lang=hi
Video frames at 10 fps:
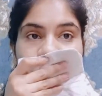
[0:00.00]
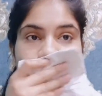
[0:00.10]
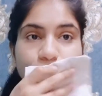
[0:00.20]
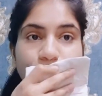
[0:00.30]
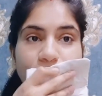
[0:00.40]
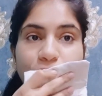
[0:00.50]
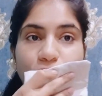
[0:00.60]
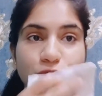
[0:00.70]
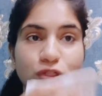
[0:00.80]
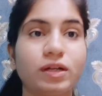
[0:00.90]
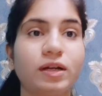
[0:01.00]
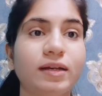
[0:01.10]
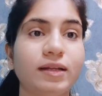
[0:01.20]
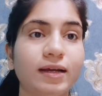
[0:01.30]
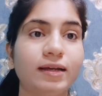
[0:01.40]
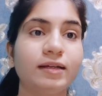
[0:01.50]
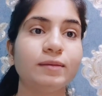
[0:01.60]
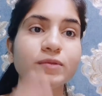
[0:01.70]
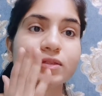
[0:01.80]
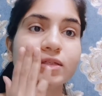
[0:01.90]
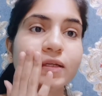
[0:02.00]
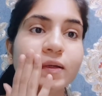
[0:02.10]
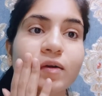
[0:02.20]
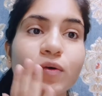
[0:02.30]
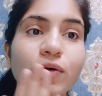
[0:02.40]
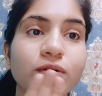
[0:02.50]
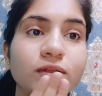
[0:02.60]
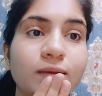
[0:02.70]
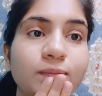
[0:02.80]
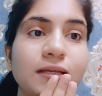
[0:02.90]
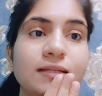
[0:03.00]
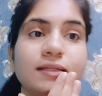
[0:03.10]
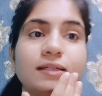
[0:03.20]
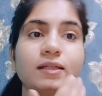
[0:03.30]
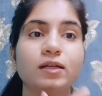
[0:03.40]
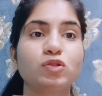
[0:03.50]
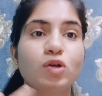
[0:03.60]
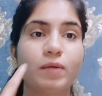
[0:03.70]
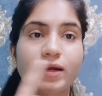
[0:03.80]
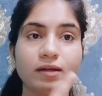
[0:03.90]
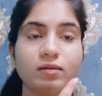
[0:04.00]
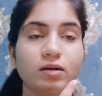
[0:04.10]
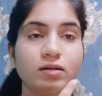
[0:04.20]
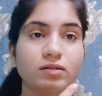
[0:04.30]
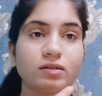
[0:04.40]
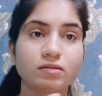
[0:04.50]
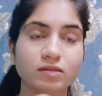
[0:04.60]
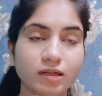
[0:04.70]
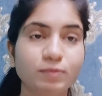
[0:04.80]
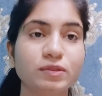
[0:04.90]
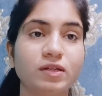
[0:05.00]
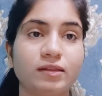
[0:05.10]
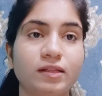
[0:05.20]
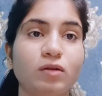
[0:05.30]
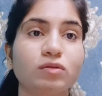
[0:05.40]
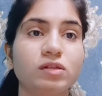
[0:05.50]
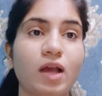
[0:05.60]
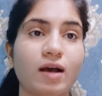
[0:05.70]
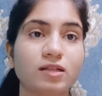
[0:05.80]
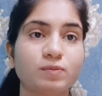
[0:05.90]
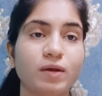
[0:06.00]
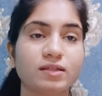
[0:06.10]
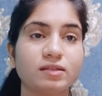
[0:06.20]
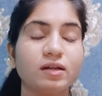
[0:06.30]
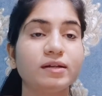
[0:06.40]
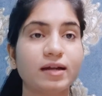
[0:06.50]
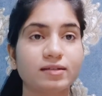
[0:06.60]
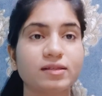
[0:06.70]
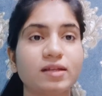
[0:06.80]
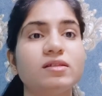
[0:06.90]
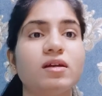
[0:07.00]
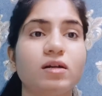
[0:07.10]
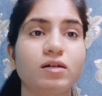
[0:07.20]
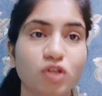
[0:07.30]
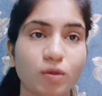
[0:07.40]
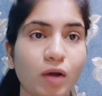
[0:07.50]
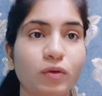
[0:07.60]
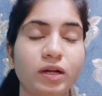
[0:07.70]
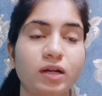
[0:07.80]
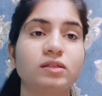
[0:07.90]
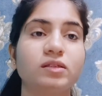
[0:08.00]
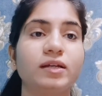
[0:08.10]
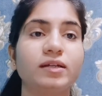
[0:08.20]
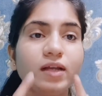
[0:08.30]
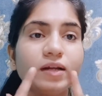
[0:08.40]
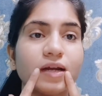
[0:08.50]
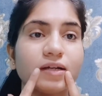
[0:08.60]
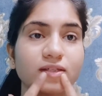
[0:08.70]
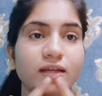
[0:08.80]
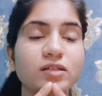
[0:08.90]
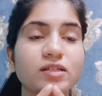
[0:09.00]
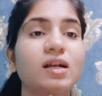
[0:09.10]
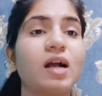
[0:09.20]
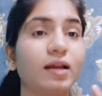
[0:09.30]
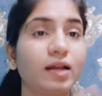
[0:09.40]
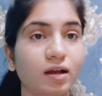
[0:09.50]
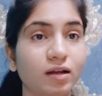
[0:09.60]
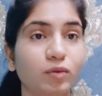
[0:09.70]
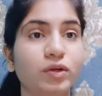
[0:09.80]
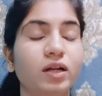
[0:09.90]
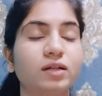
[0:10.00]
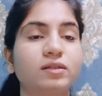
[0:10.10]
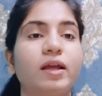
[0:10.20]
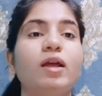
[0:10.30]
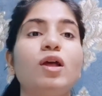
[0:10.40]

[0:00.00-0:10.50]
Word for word: तो मैंने वॉश कर लिया है लिप्स ठीक है और आप देख सकते हैं जो हमारे लिप्स रहते हैं उसके आसपास ना डेड स्किन जमा होने लगती है ठीक है डेड स्किन जैसे काले काले होने लगते हैं